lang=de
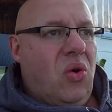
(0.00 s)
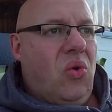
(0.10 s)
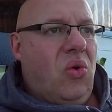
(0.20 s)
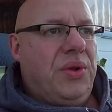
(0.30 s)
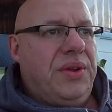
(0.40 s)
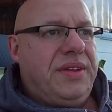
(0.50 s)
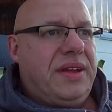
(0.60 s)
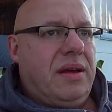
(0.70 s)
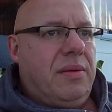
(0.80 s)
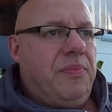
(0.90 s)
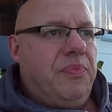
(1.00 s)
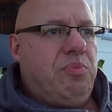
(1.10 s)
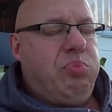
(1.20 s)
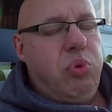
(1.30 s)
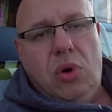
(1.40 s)
Und ähm,
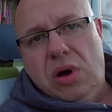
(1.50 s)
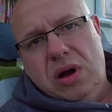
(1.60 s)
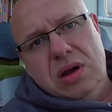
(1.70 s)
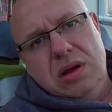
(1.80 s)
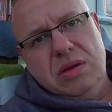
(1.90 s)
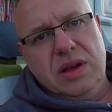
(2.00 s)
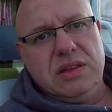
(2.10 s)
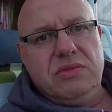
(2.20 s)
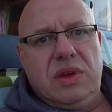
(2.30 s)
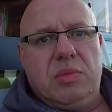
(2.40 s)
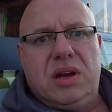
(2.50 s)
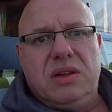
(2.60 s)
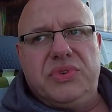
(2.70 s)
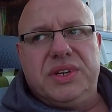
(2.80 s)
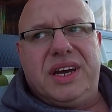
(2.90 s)
boah, also wir haben
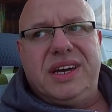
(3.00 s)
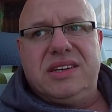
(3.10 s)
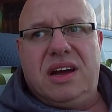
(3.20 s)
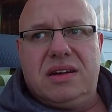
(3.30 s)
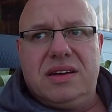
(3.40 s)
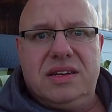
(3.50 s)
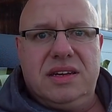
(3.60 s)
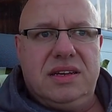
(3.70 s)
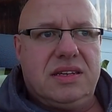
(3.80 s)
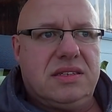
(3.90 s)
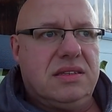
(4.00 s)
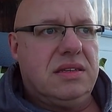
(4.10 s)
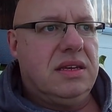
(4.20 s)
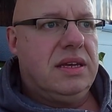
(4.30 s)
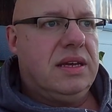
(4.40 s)
gerade für drei Tage
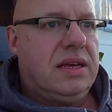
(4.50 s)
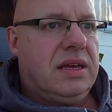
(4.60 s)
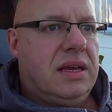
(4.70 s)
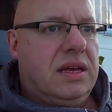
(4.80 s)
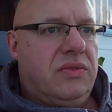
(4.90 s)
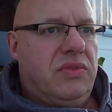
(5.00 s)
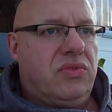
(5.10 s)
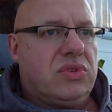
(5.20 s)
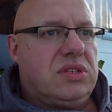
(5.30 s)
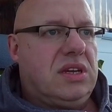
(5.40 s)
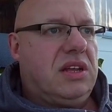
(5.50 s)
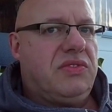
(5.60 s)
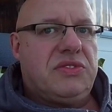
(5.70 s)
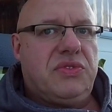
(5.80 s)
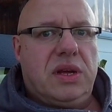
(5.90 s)
gegessen. Wir wussten ja
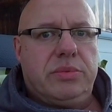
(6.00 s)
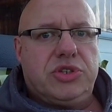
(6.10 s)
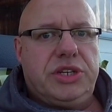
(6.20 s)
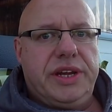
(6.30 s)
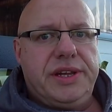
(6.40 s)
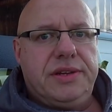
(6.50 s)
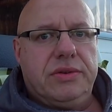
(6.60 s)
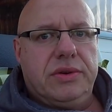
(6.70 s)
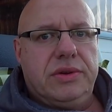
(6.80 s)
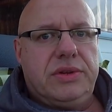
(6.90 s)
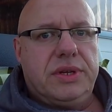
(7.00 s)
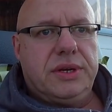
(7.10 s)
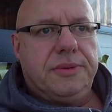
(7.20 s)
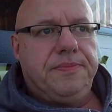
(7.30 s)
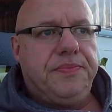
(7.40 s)
nicht, was wir da bestellen. Und
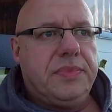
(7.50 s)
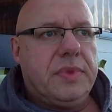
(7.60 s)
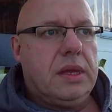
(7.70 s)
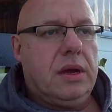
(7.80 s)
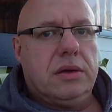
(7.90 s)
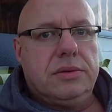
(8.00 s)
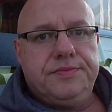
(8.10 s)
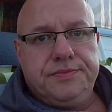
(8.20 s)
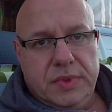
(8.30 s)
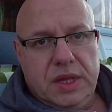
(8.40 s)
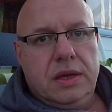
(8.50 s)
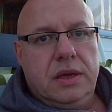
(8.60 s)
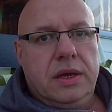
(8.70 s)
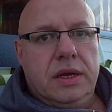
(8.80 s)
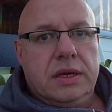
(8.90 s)
ähm, ja,
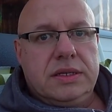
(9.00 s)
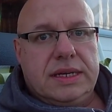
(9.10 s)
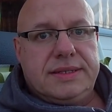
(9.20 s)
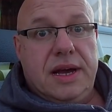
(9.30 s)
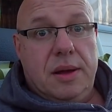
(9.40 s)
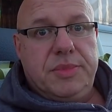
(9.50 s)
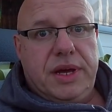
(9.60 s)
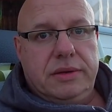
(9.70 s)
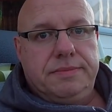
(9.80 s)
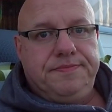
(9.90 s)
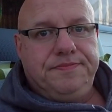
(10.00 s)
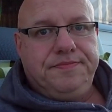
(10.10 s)
das kam dann.